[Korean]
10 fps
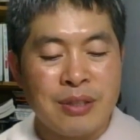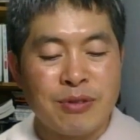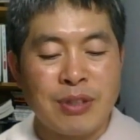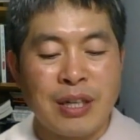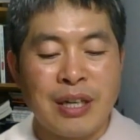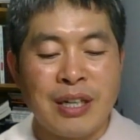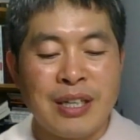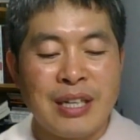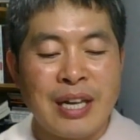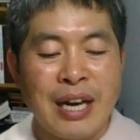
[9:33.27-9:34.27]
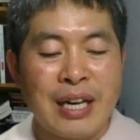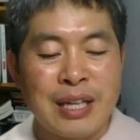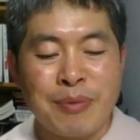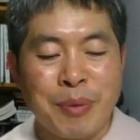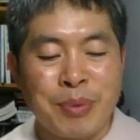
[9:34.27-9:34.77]
우리가
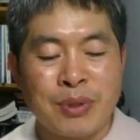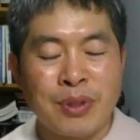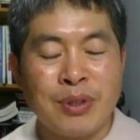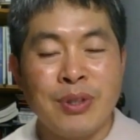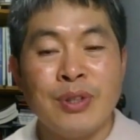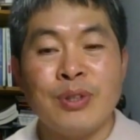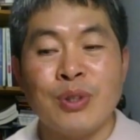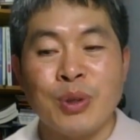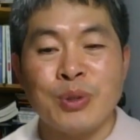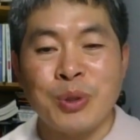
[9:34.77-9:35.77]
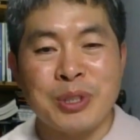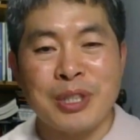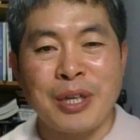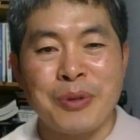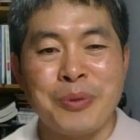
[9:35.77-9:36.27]
하나님 앞에서 더
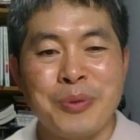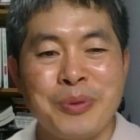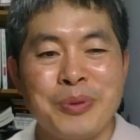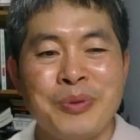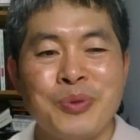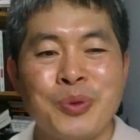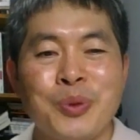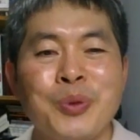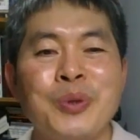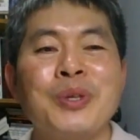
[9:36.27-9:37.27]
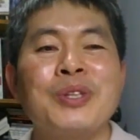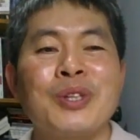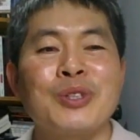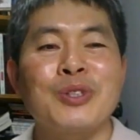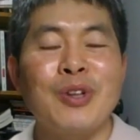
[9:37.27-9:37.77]
정직하고 또
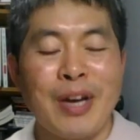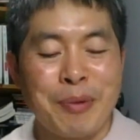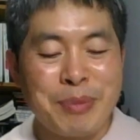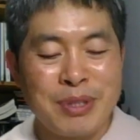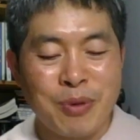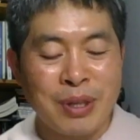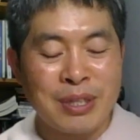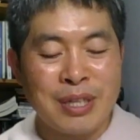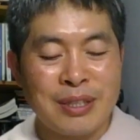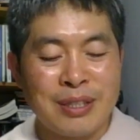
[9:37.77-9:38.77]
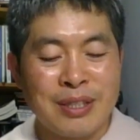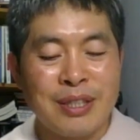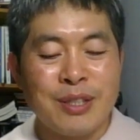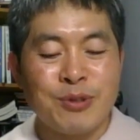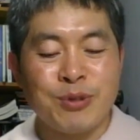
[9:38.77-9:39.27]
더 신뢰감 있는 관계를
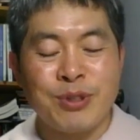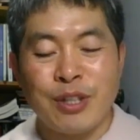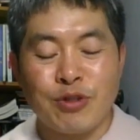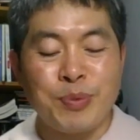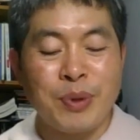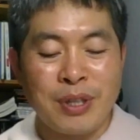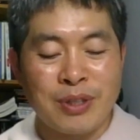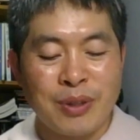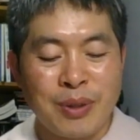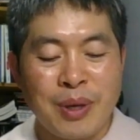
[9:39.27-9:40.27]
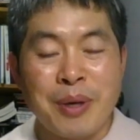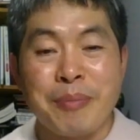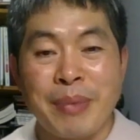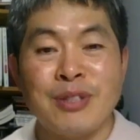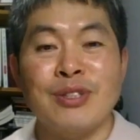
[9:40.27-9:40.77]
우리의 주변에서
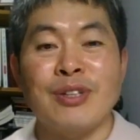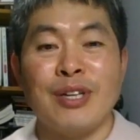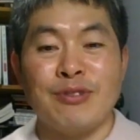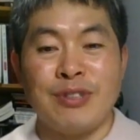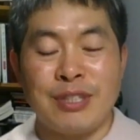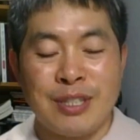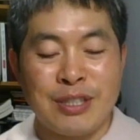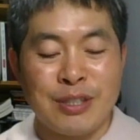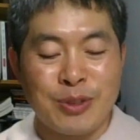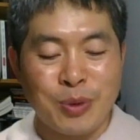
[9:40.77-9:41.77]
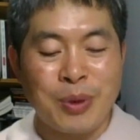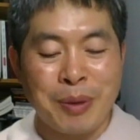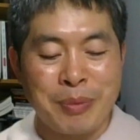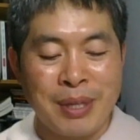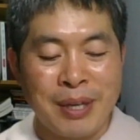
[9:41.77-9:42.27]
만들어갈 수 있기를
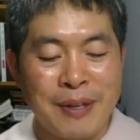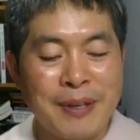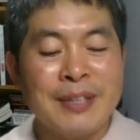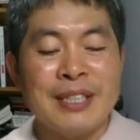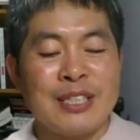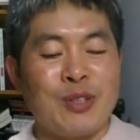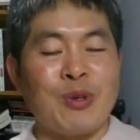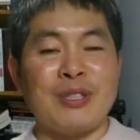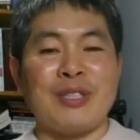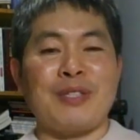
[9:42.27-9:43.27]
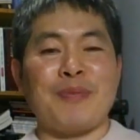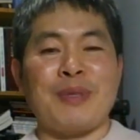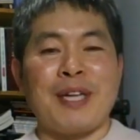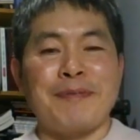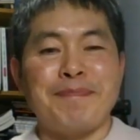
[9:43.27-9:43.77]
소원합니다.
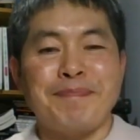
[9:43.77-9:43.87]
기도하시겠습니다.